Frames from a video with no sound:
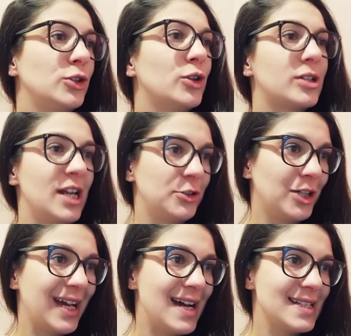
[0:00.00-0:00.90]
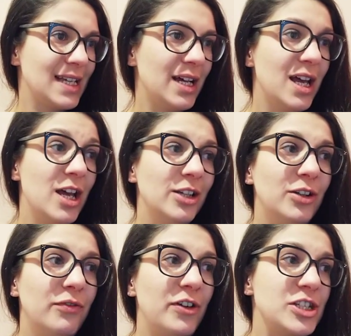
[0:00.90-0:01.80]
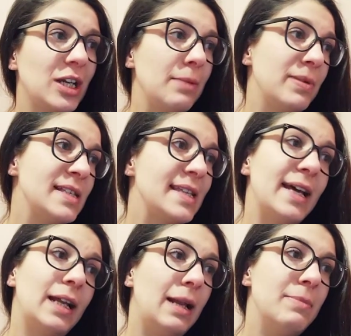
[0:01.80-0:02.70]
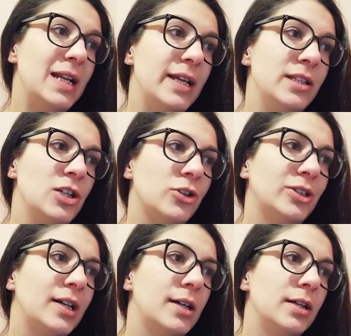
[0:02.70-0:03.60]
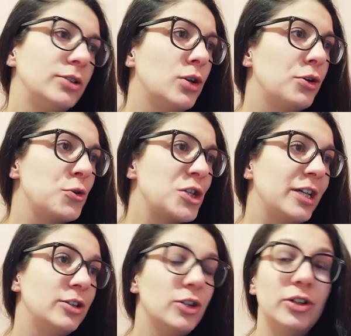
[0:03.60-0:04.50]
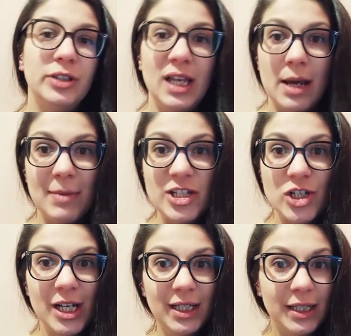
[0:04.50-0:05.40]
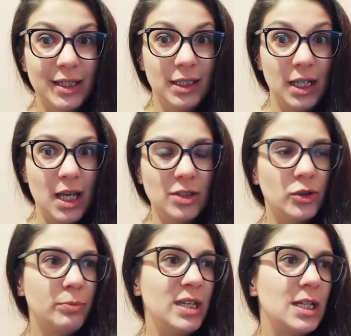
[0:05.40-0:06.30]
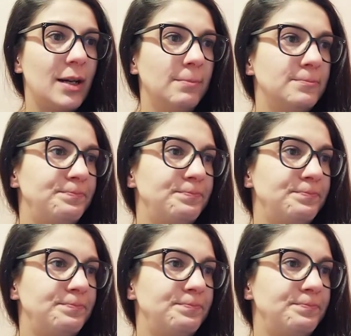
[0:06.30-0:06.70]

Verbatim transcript: Tornato a casa, non fece che pensare alla bella ignota, non riuscendo né a mangiare né a dormire.